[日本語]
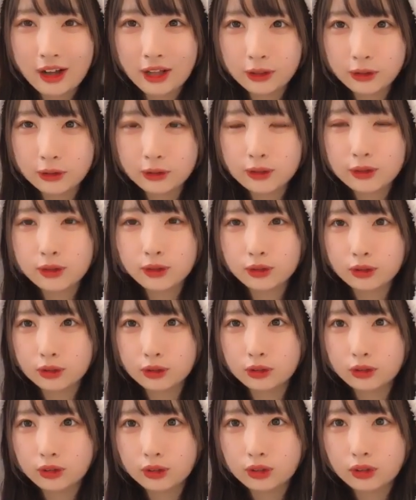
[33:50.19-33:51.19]
あのす
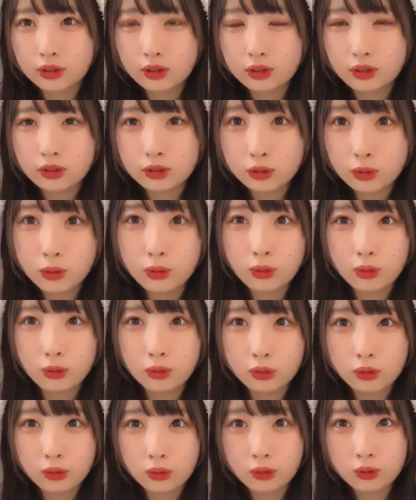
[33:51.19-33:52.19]
ぐそ
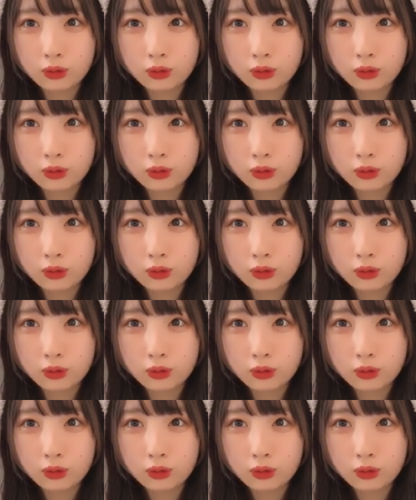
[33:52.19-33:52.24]
う